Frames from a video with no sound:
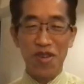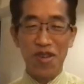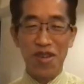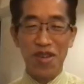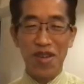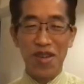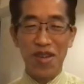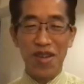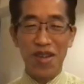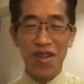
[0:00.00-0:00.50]

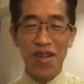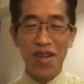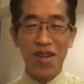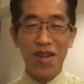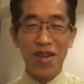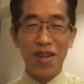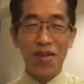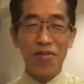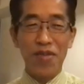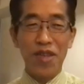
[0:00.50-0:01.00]
うん、
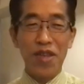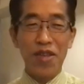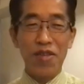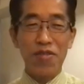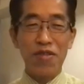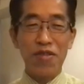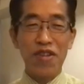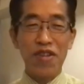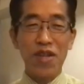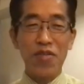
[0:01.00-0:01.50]
で
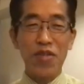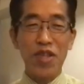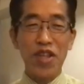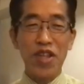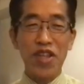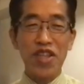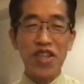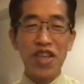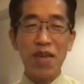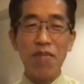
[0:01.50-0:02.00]
それに比べて
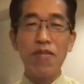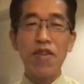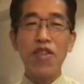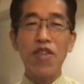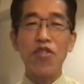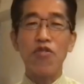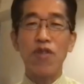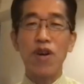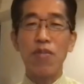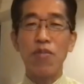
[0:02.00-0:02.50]
立憲民
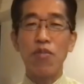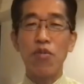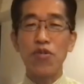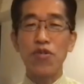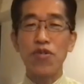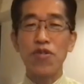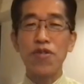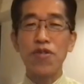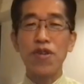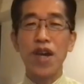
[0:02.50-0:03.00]
主は母
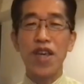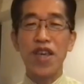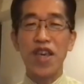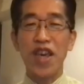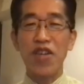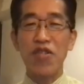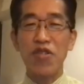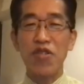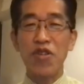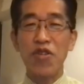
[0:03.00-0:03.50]
数が
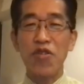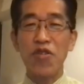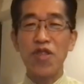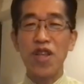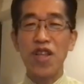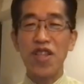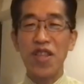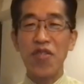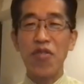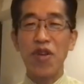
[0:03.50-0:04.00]
109
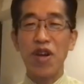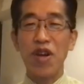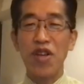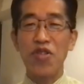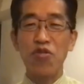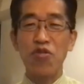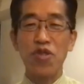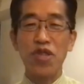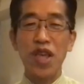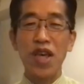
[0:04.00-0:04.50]
だったのが
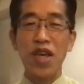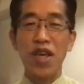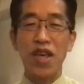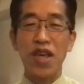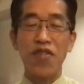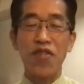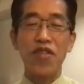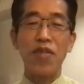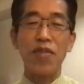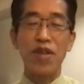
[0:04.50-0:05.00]
13
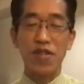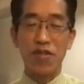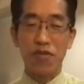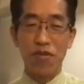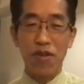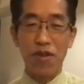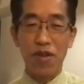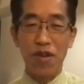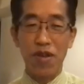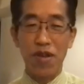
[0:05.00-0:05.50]
減ってますと。